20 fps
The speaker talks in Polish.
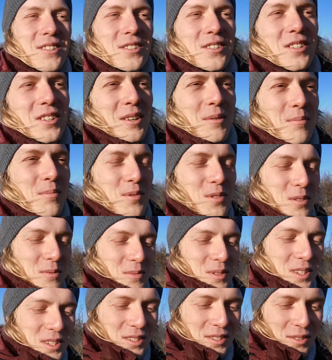Codziennie
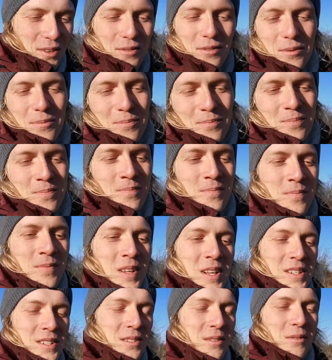budzimy się z nowym,
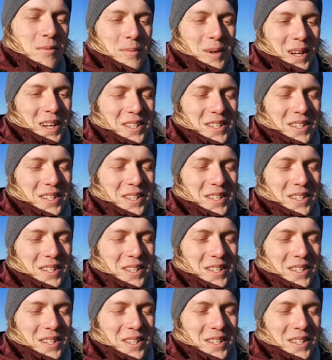z nowym